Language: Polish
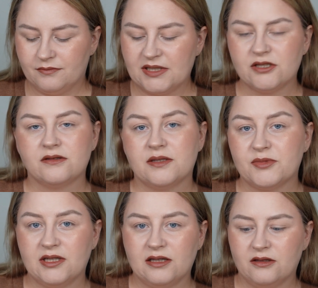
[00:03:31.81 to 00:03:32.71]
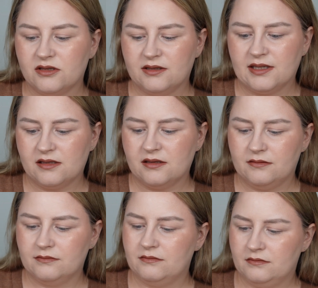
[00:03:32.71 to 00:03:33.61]
miesiące przydatności,
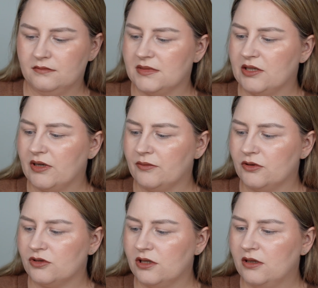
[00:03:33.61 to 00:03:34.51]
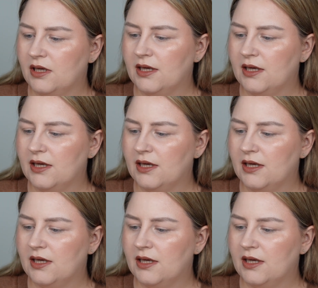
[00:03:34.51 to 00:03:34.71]
także całkiem dużo.